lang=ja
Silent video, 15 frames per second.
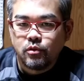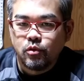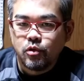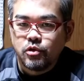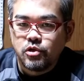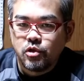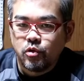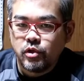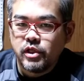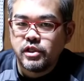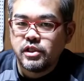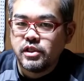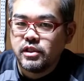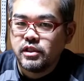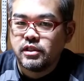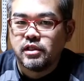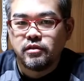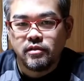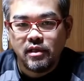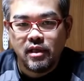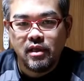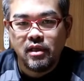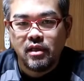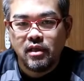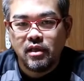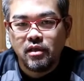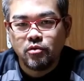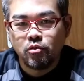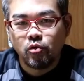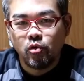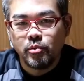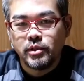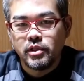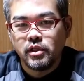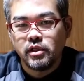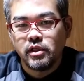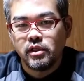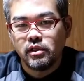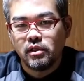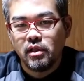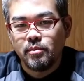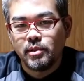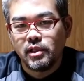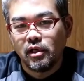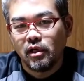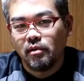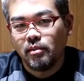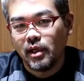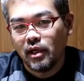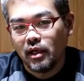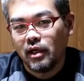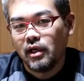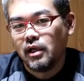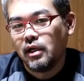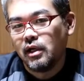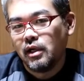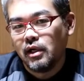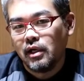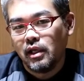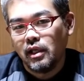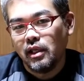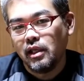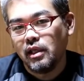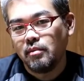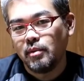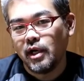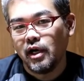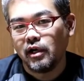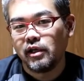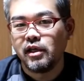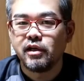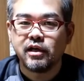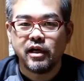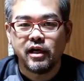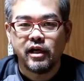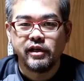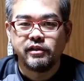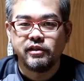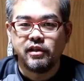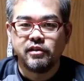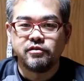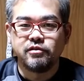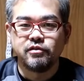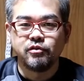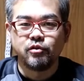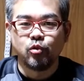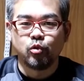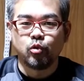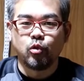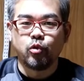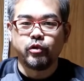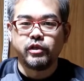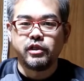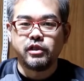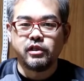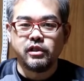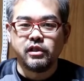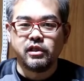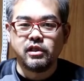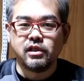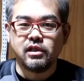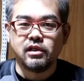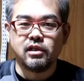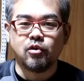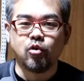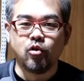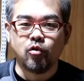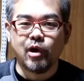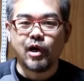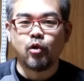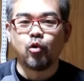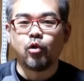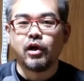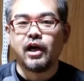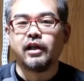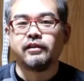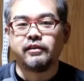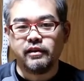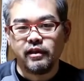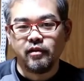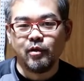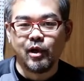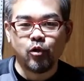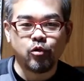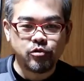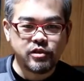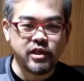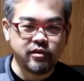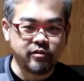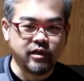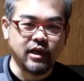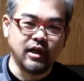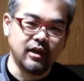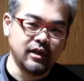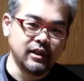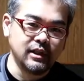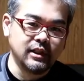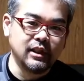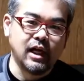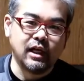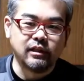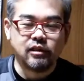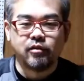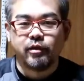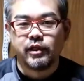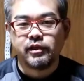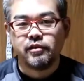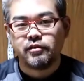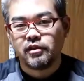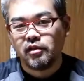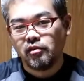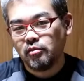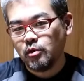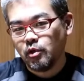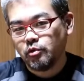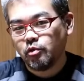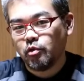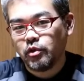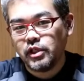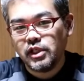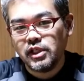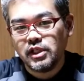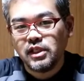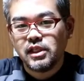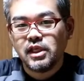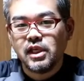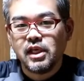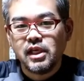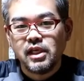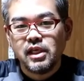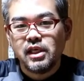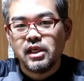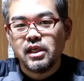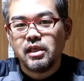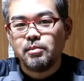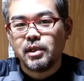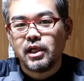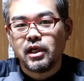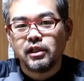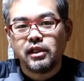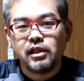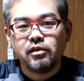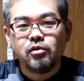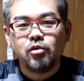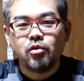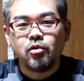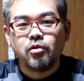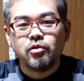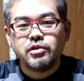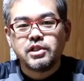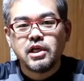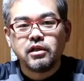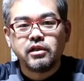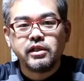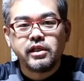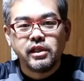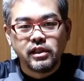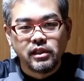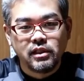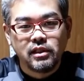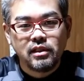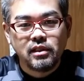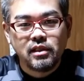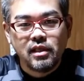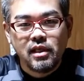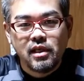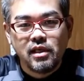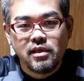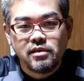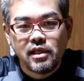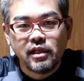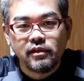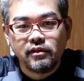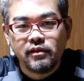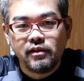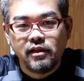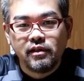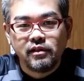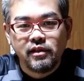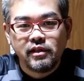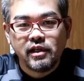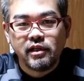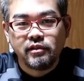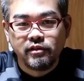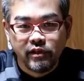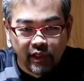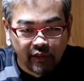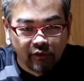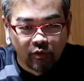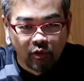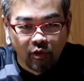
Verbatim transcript: その初日にですね、えー、そのお店に行ってみたらば、えー、まあ玄関入ってすぐのところに、えー、こうワゴンがあってワゴンセールがあったわけですけれどもそこに、えまあ、家電のジャンク品、え3点で100円